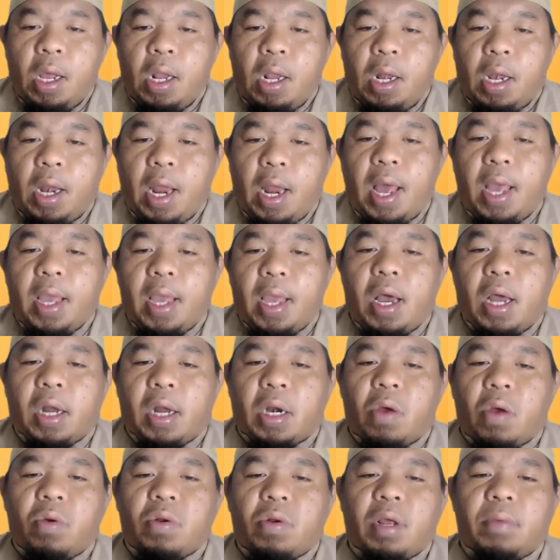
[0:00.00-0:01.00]
La
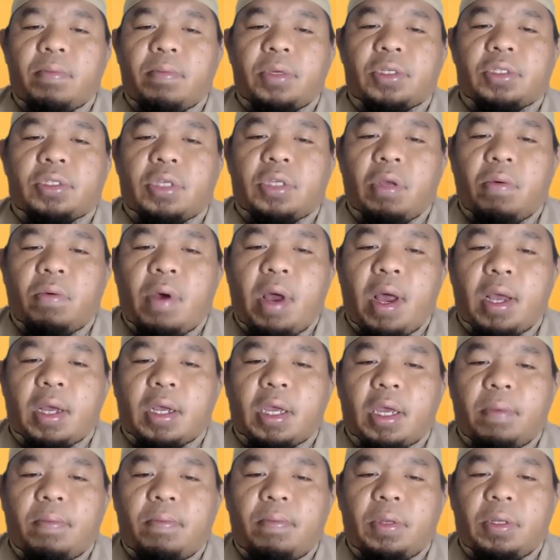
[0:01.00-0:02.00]
yarawna
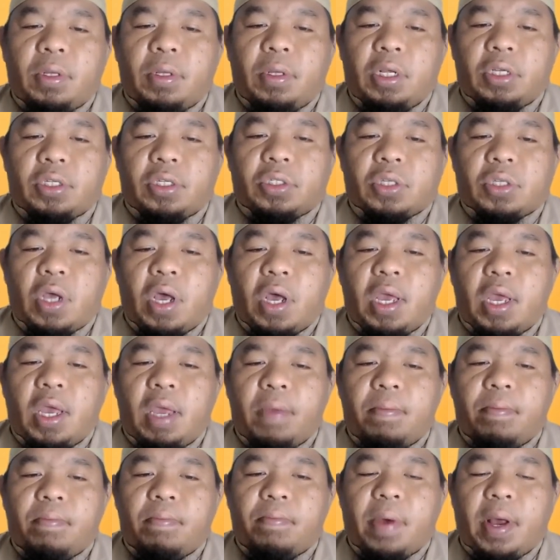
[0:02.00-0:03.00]
bisiwaki
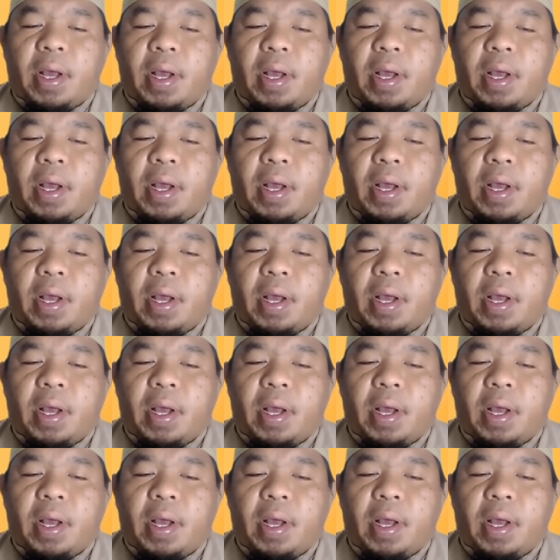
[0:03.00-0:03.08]
lisaim